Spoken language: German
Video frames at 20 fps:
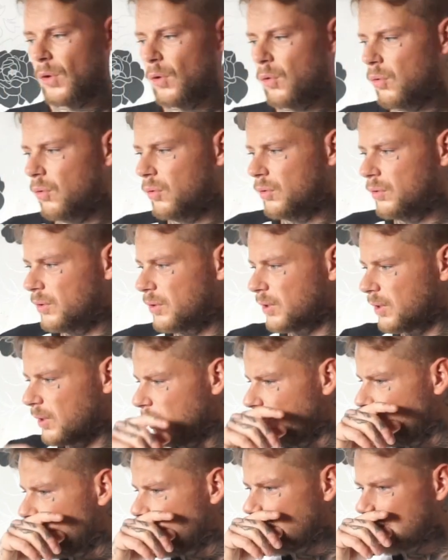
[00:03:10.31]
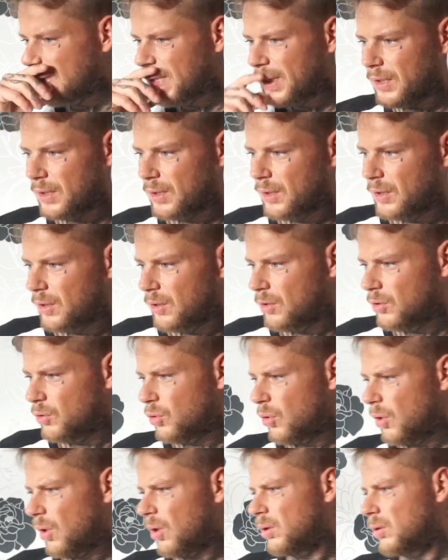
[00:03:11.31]
Und äh,
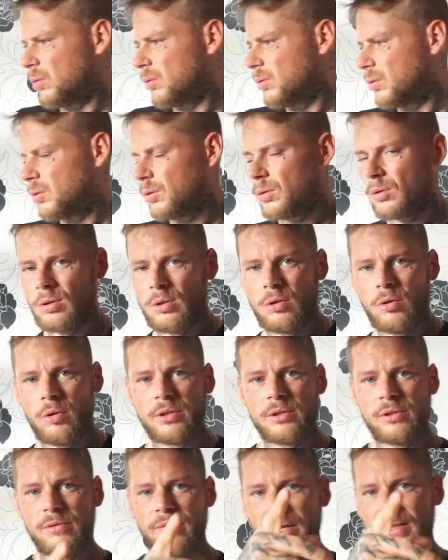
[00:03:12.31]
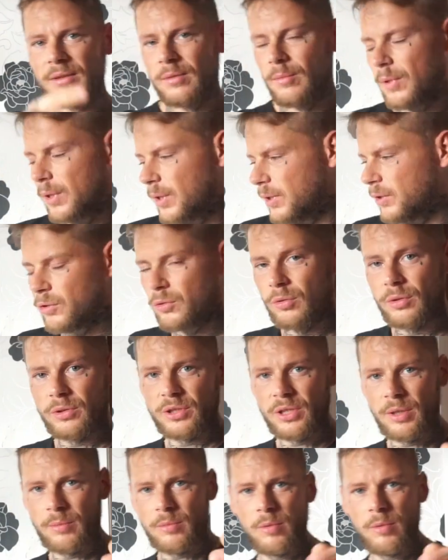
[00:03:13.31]
ja, Leute, wartet mal ganz kurz, ich habe